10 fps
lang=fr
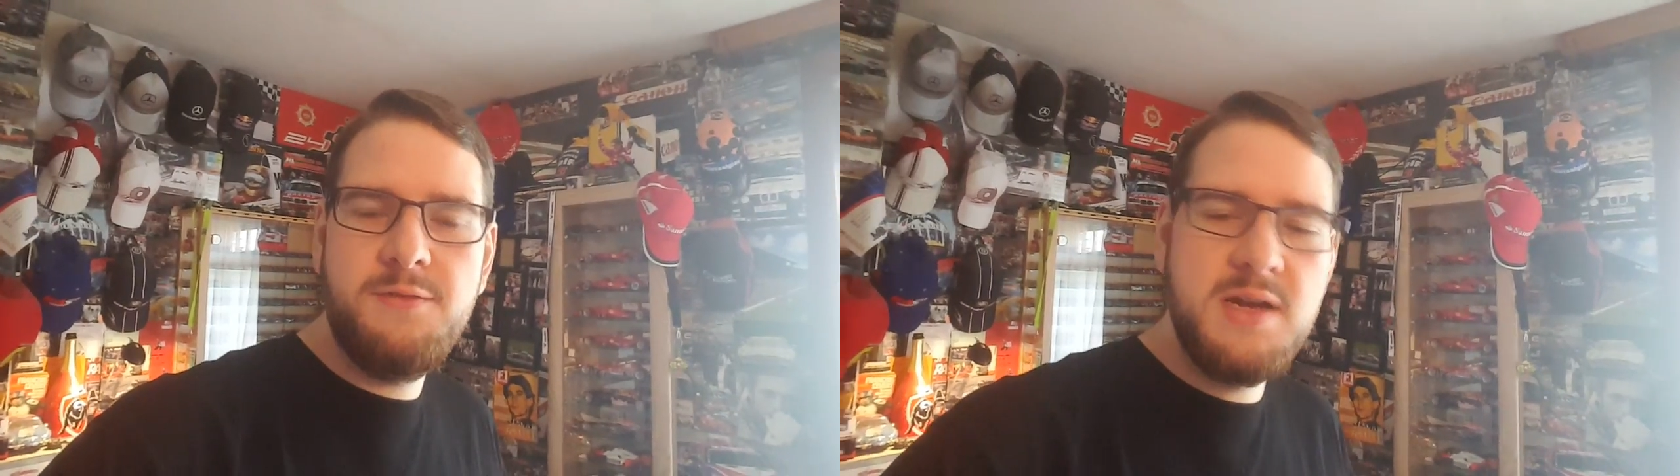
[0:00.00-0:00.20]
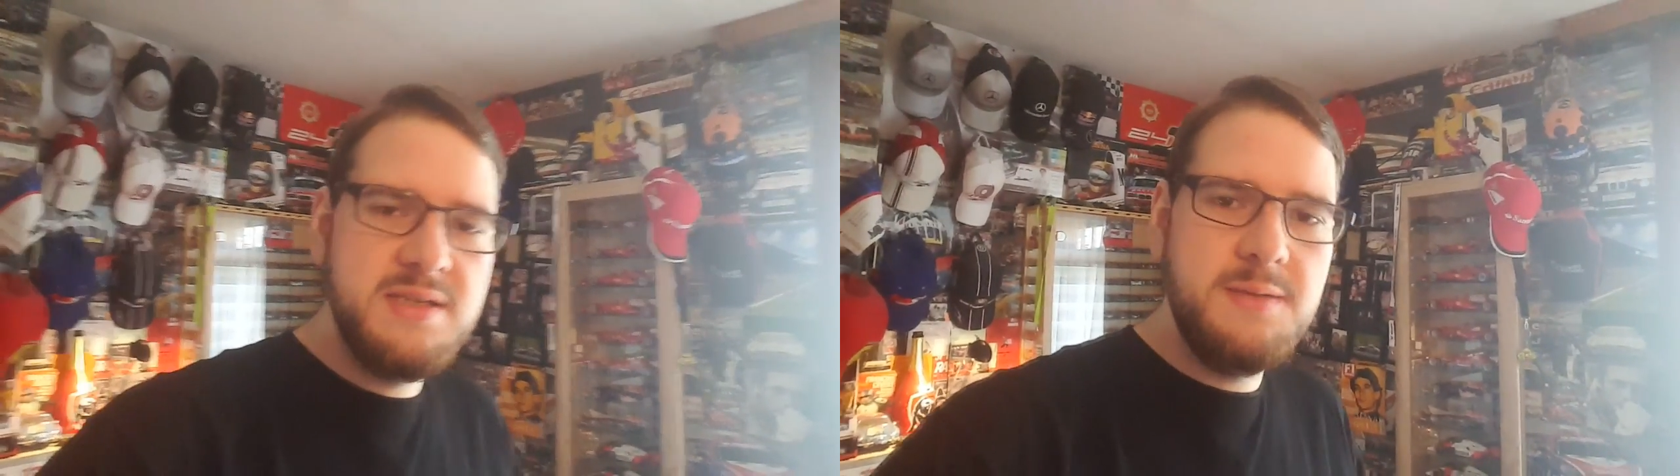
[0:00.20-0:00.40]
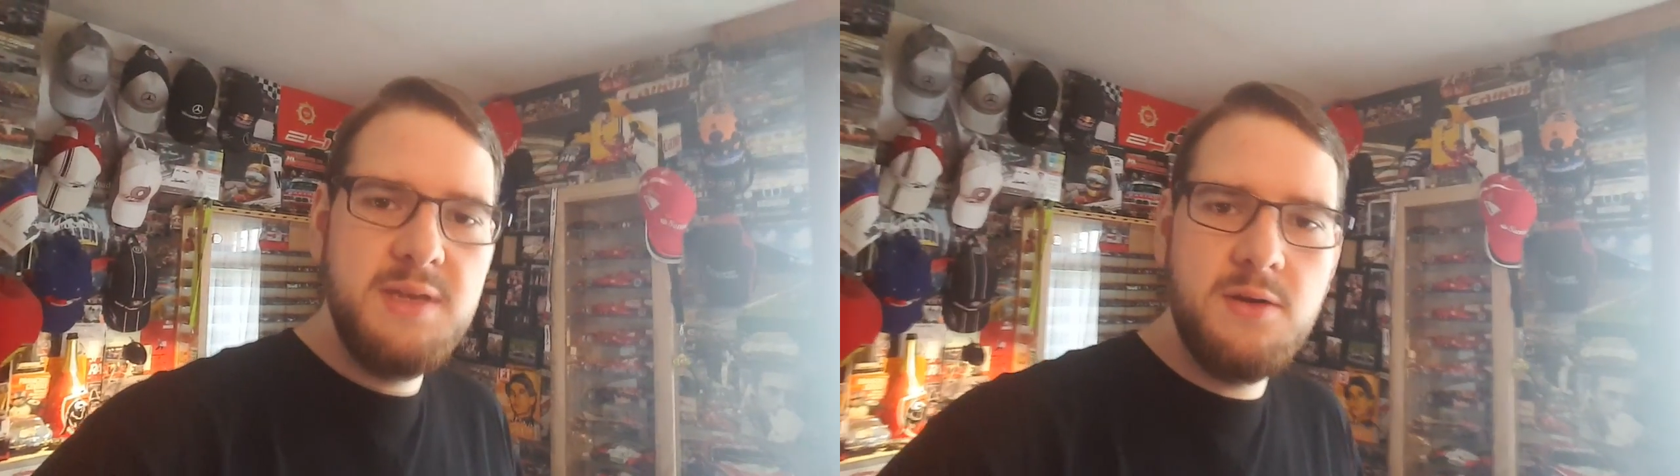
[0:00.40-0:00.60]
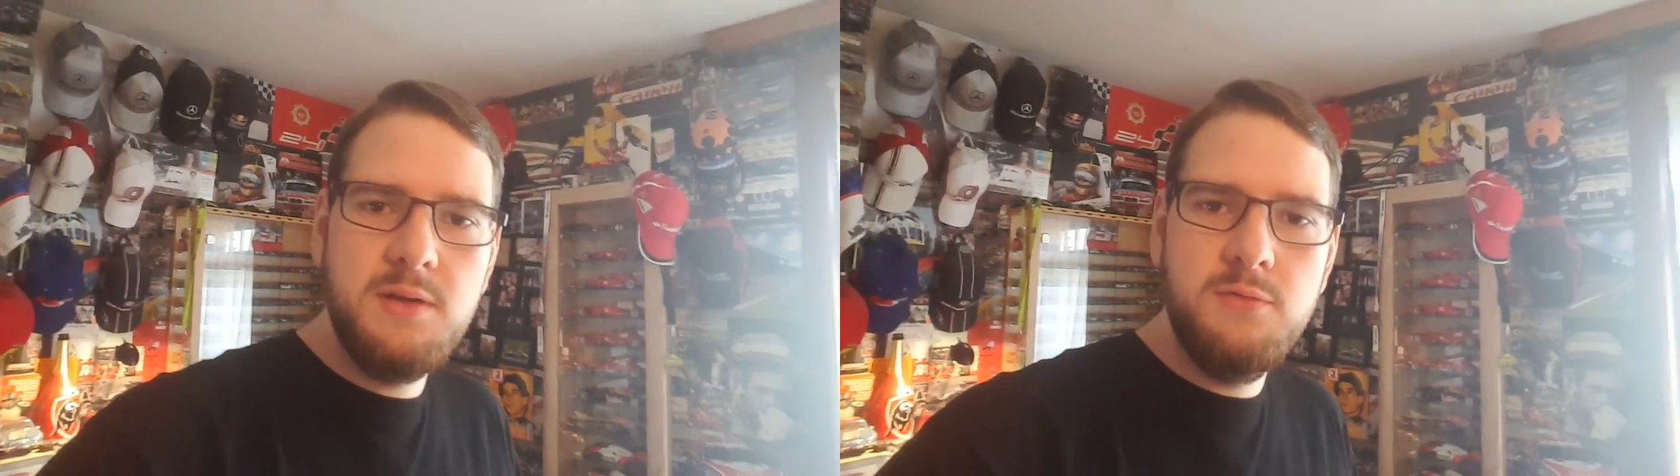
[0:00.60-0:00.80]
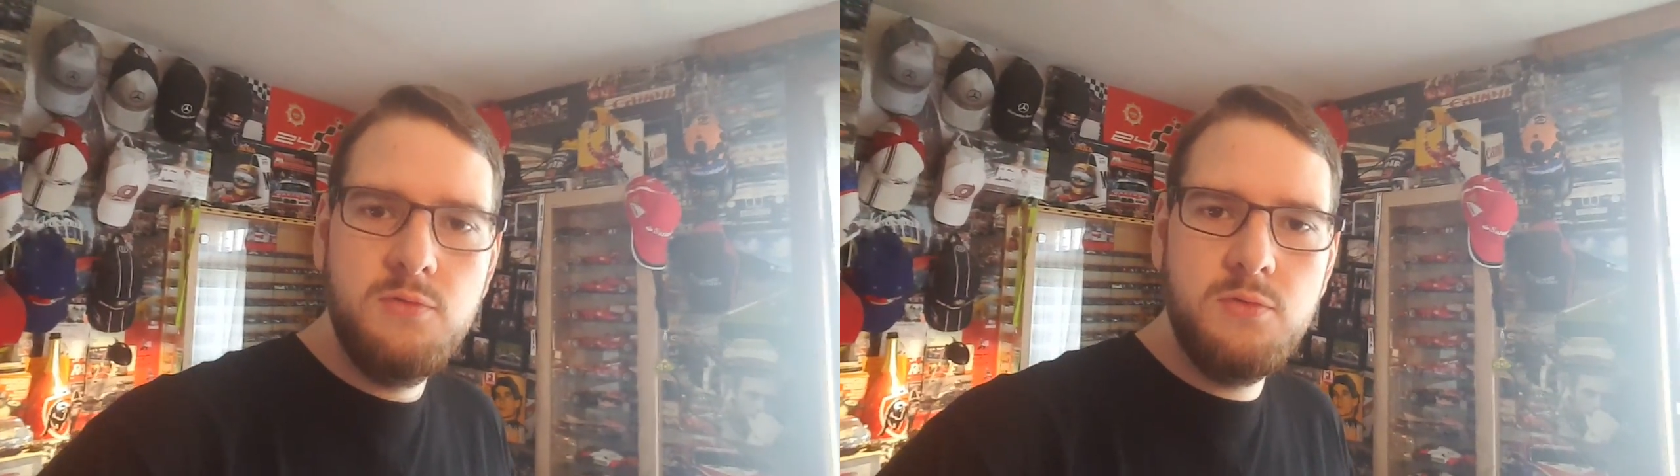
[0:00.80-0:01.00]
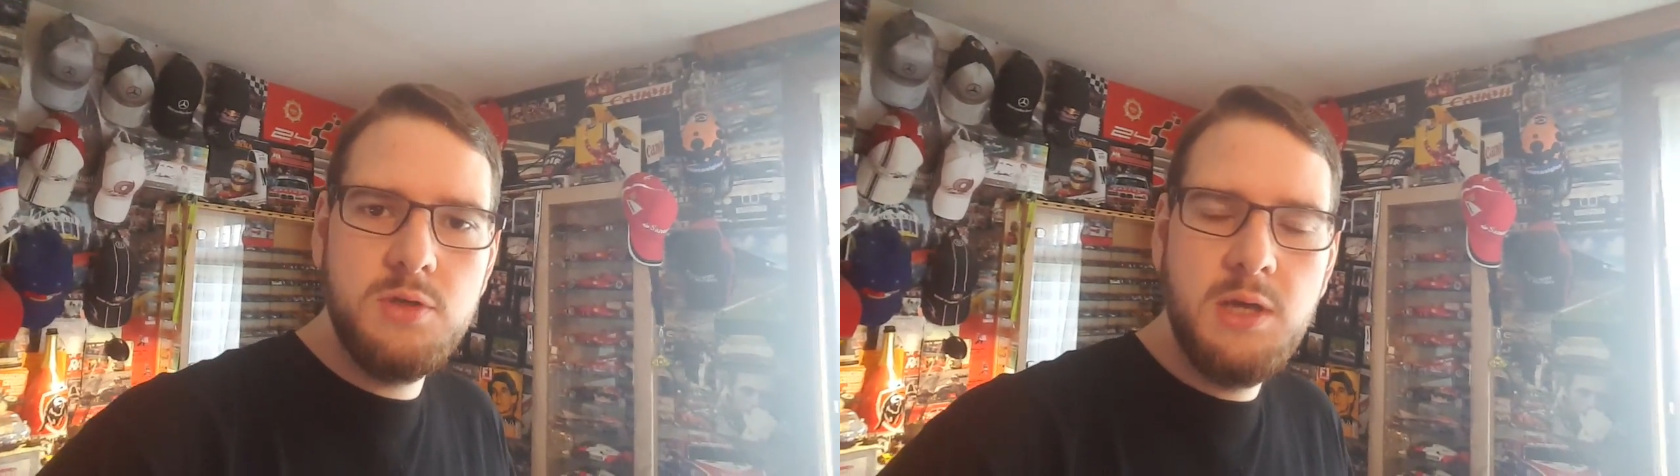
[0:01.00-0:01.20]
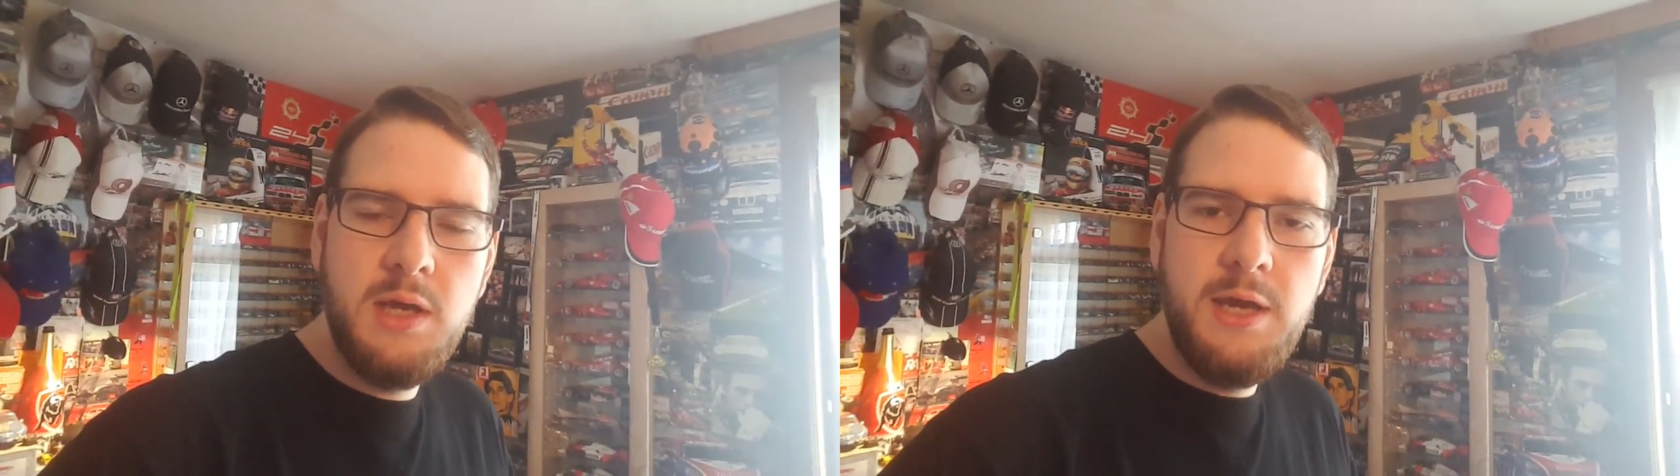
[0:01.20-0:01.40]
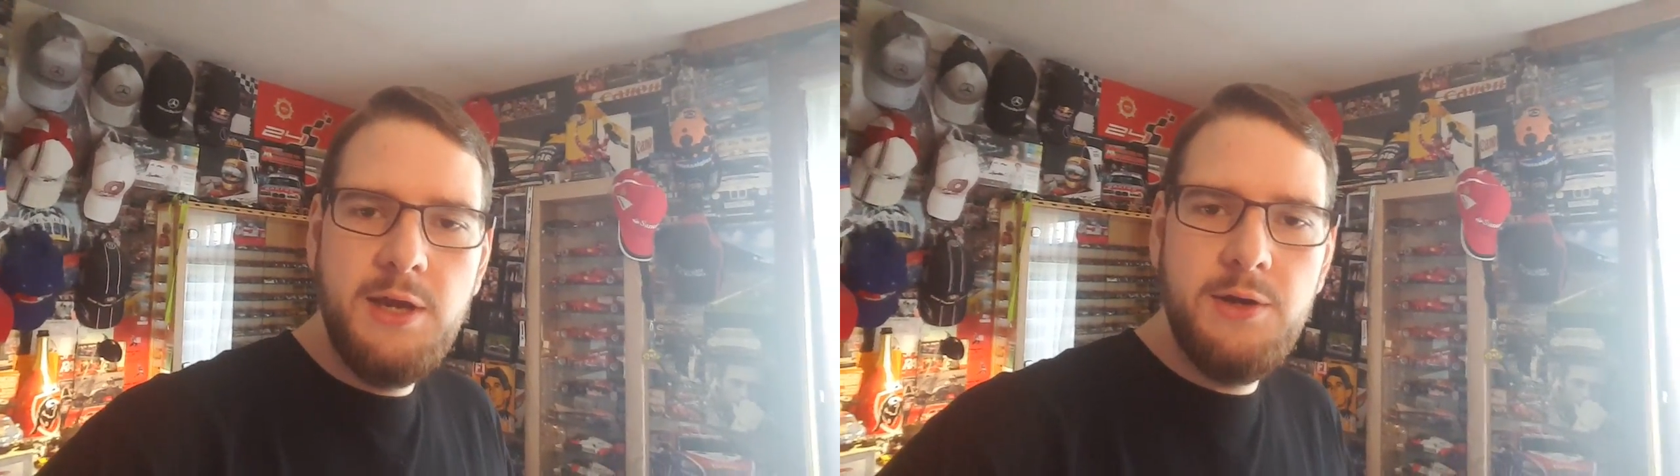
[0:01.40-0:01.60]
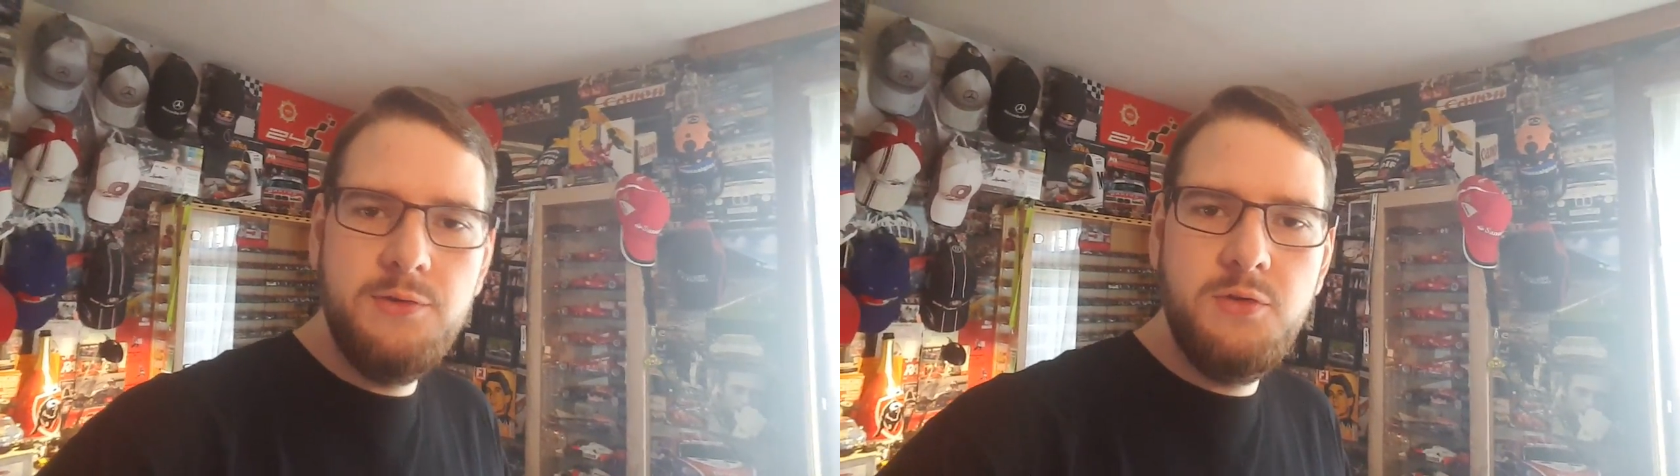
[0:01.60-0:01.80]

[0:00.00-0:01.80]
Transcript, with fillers: Voilà les amis, rendez-vous donc euh,